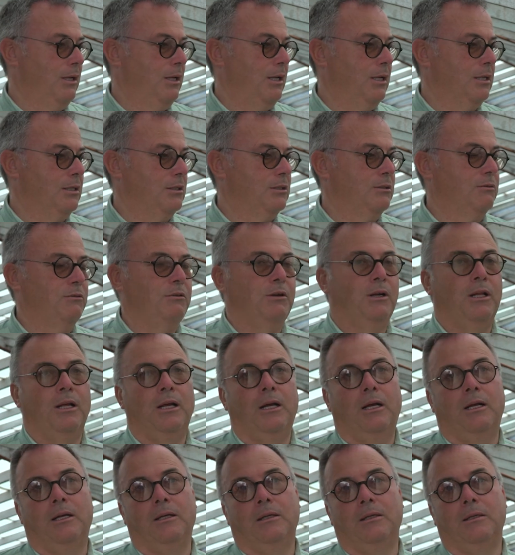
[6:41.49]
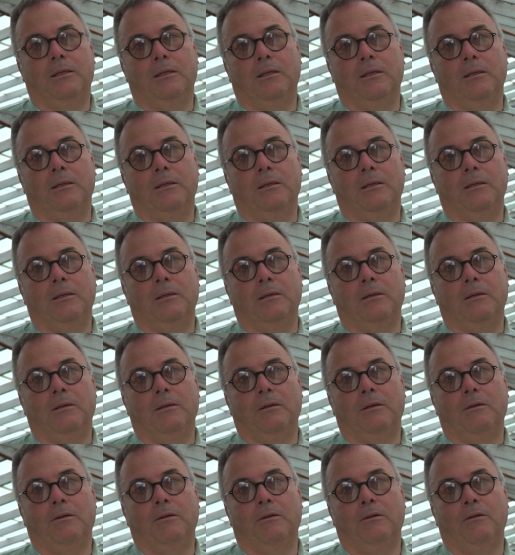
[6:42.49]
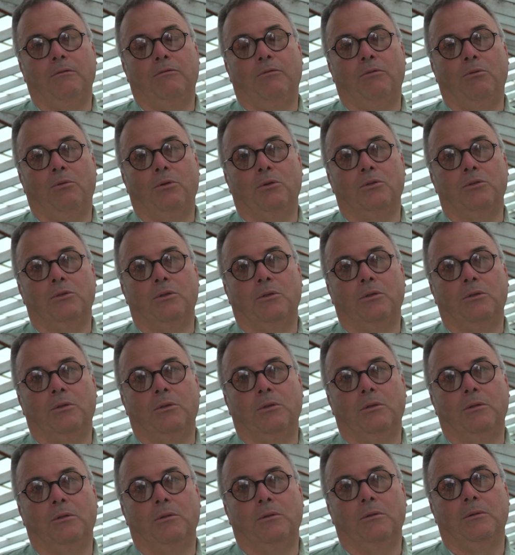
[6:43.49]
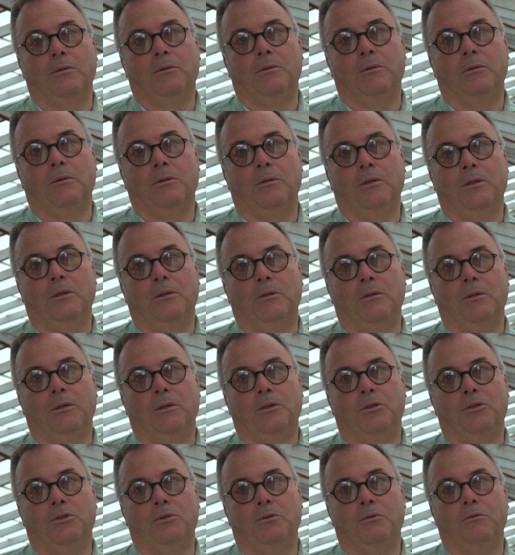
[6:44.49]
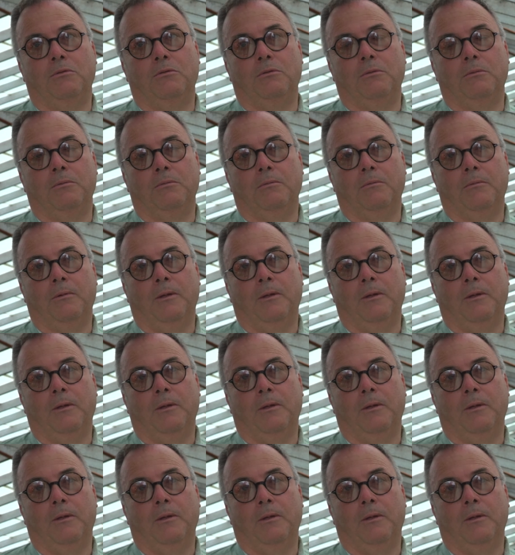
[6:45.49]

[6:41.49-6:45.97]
em que se fará a, a, a floração da, da, da estifa.